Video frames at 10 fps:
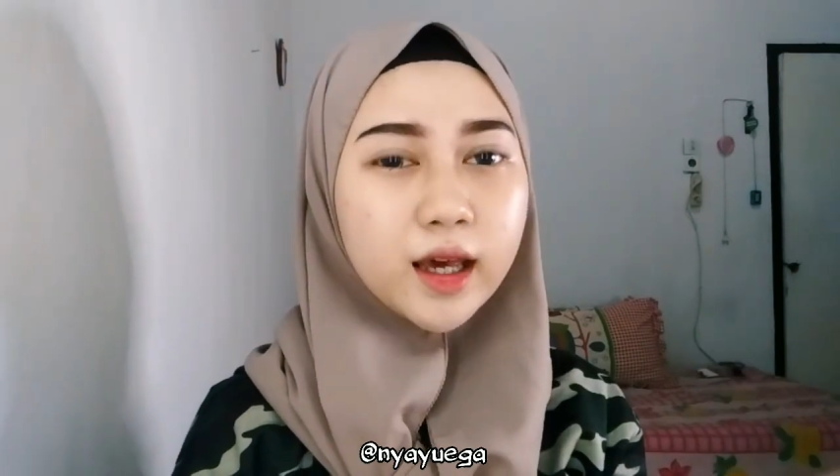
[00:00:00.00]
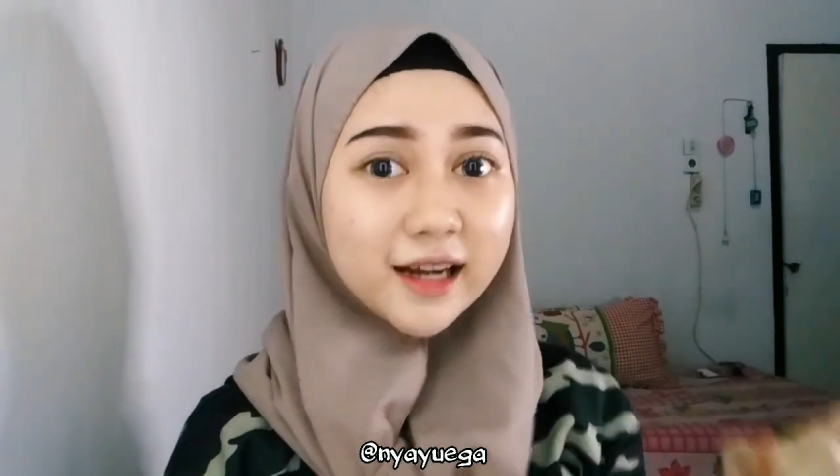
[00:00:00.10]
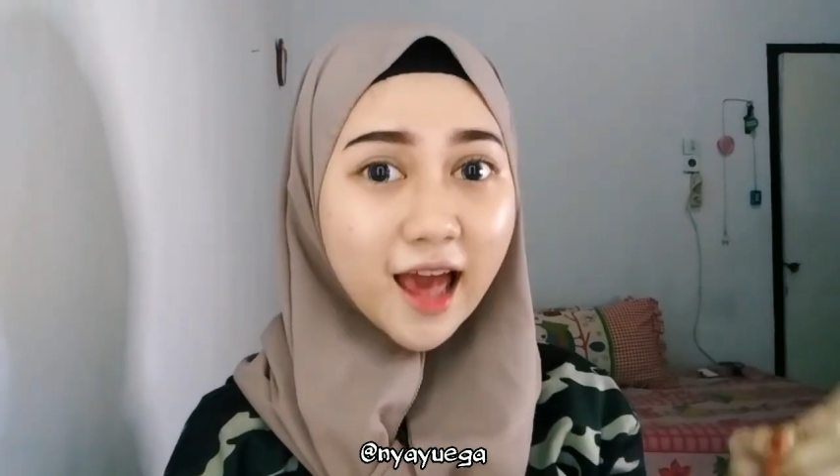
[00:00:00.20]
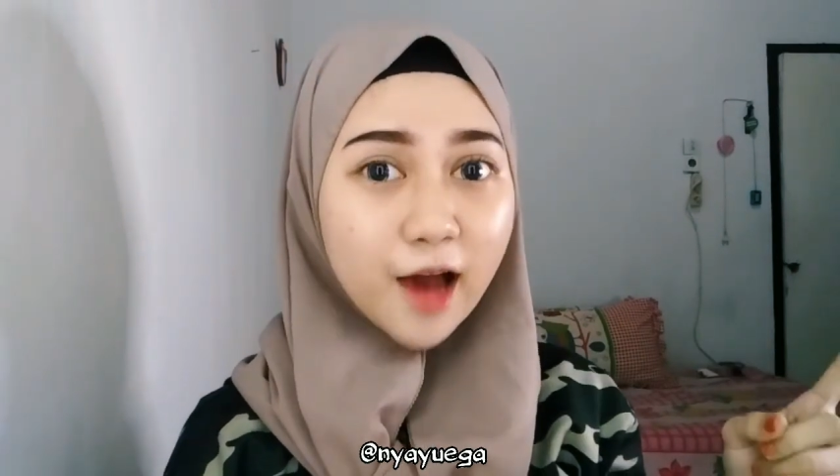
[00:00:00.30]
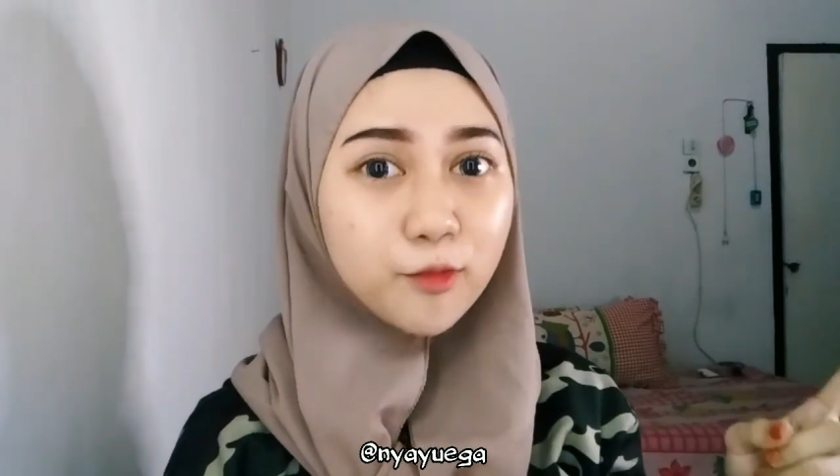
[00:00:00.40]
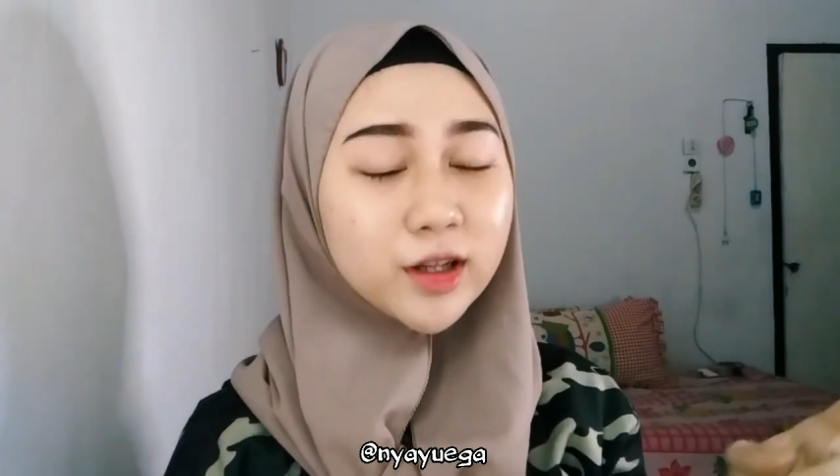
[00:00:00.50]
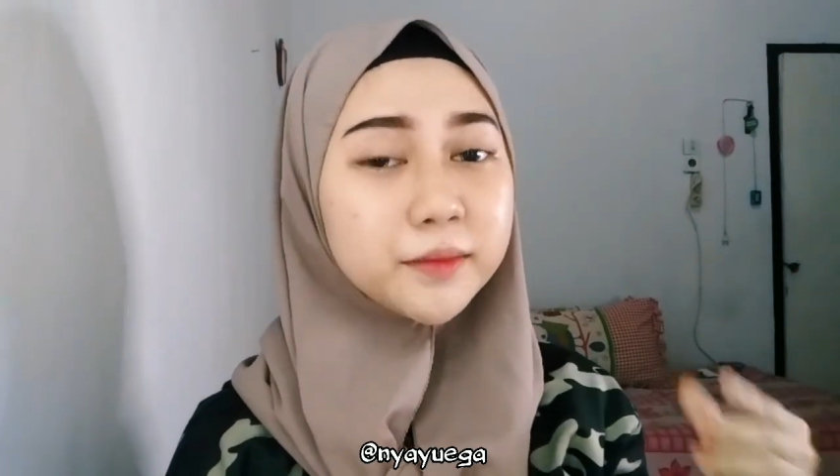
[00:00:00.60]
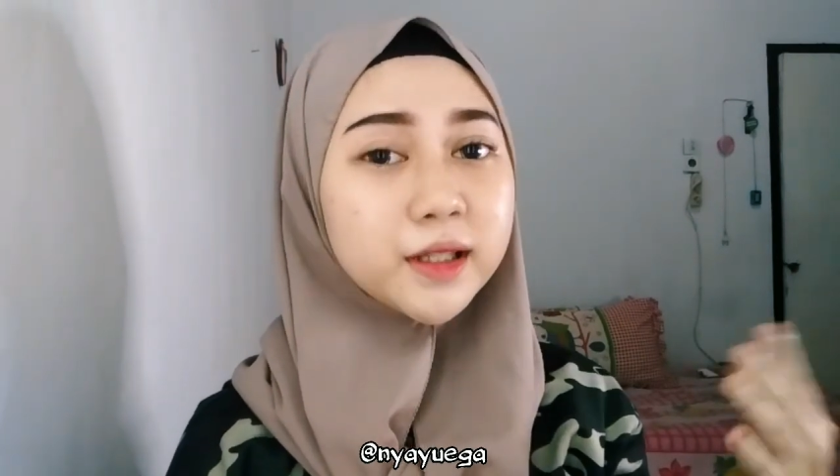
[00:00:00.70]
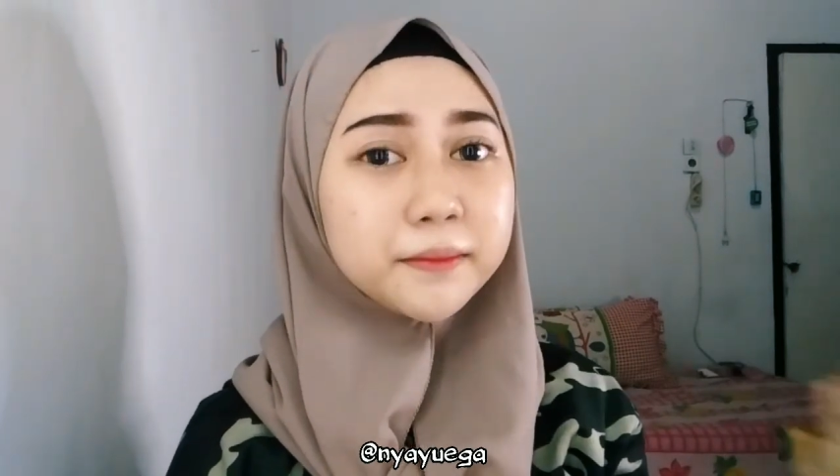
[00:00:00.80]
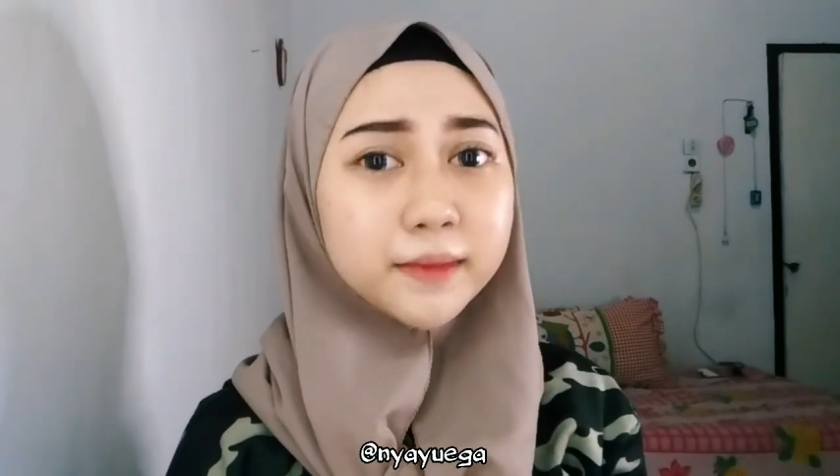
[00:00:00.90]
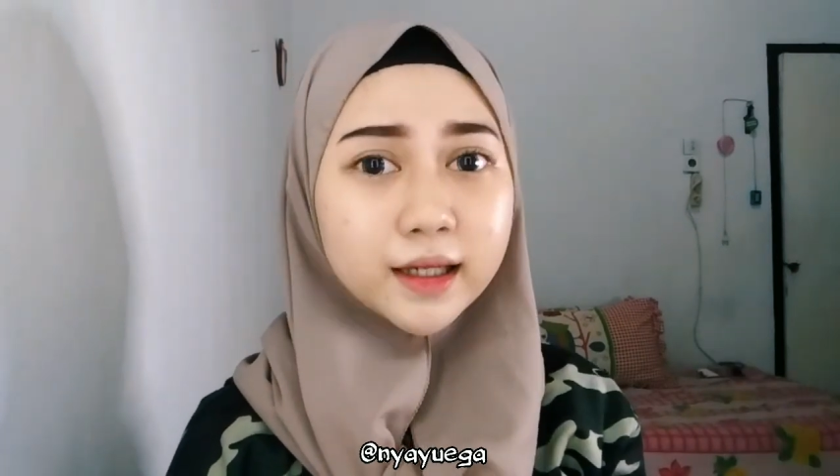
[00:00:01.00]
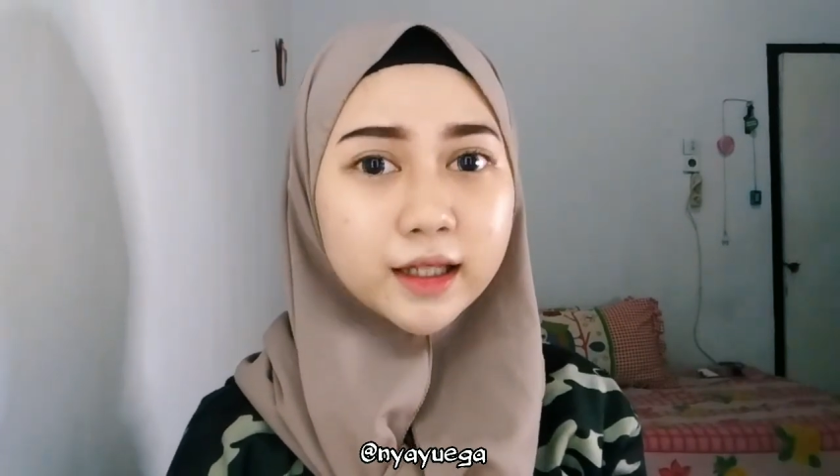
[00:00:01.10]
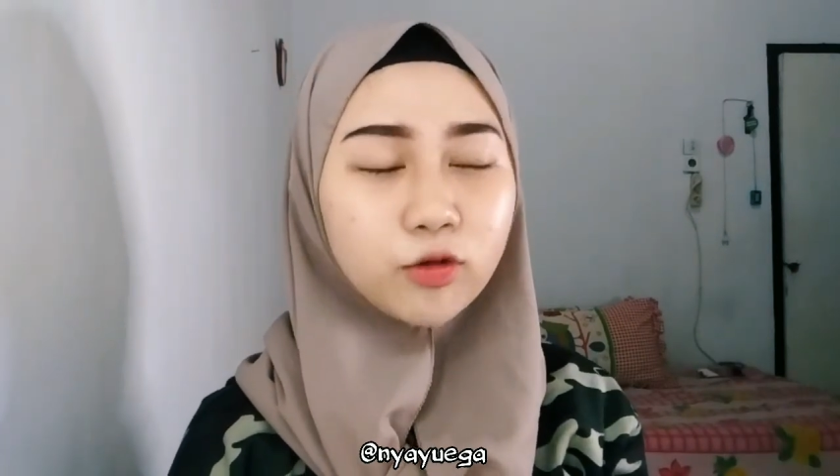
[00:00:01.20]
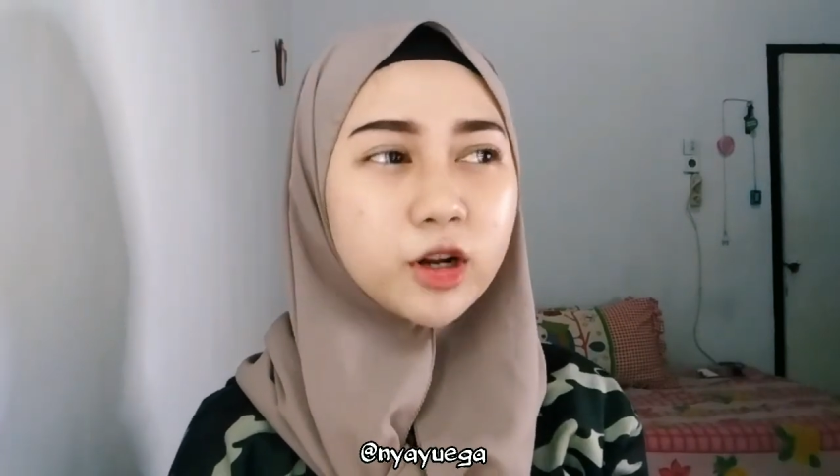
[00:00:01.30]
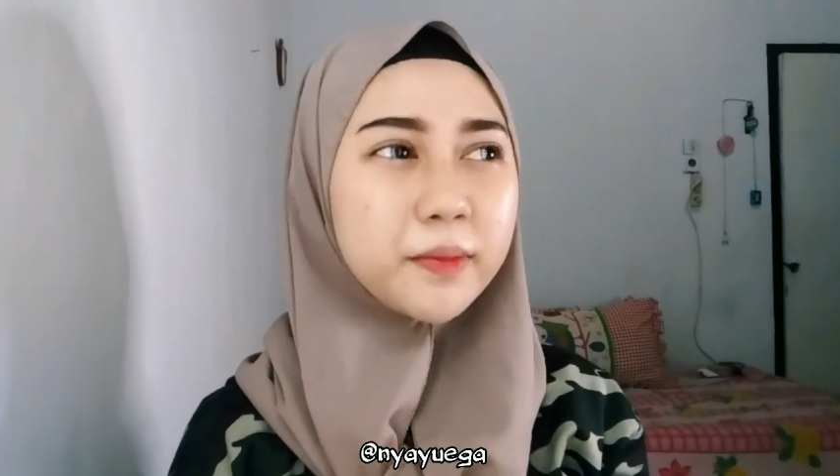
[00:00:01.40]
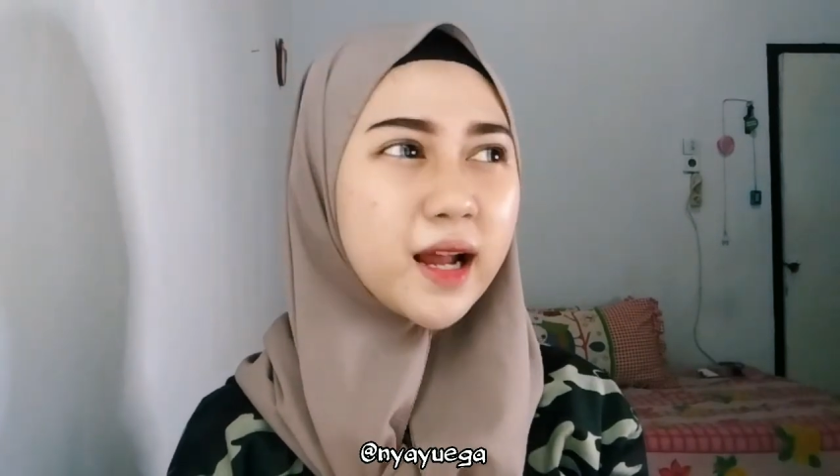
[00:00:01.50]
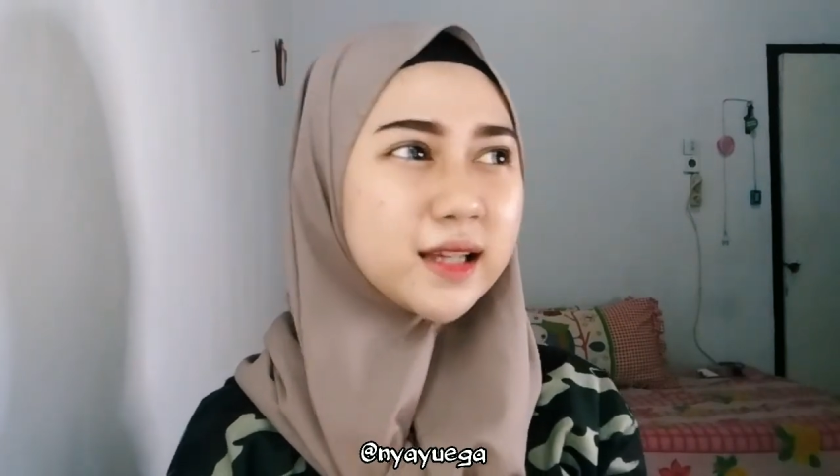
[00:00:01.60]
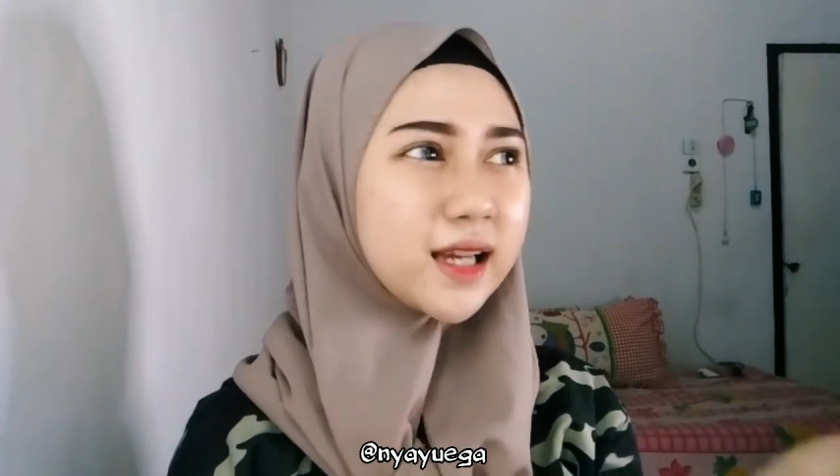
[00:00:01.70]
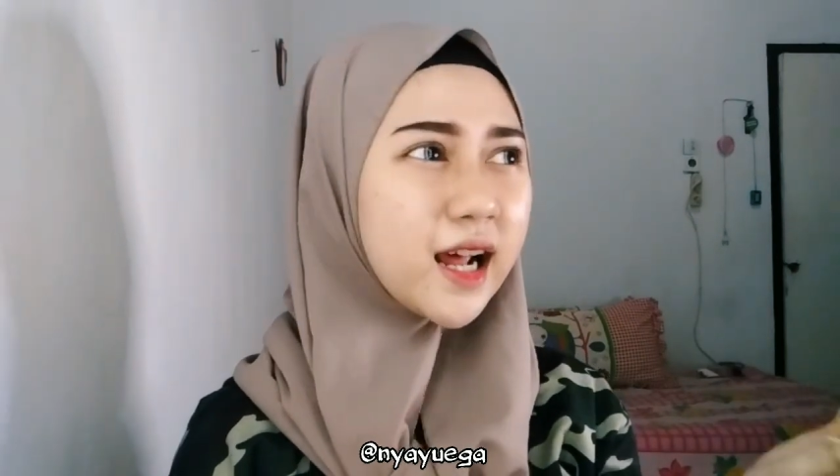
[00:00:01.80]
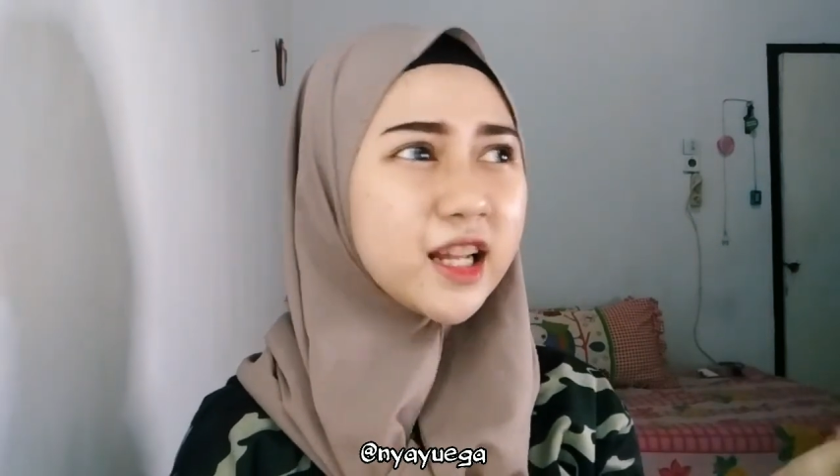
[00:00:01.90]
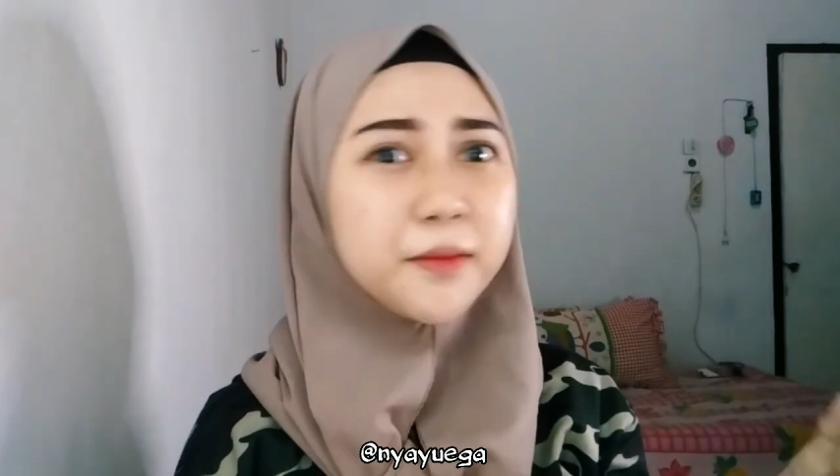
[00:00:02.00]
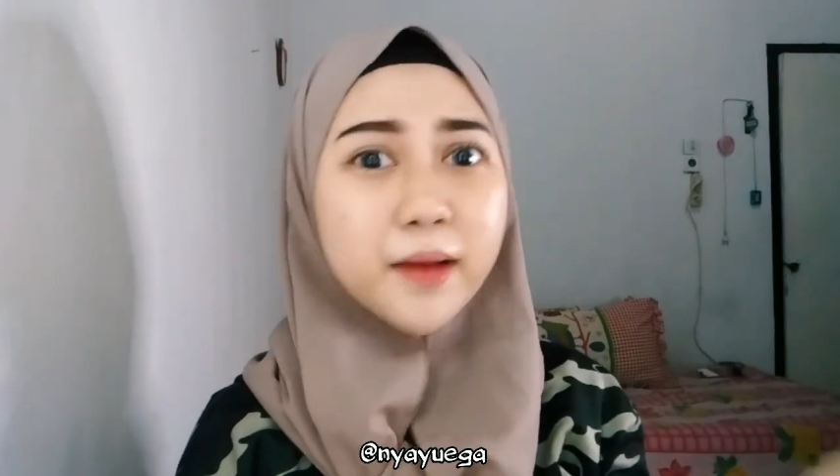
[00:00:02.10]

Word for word: Nah, buat teman-teman yang udah penasaran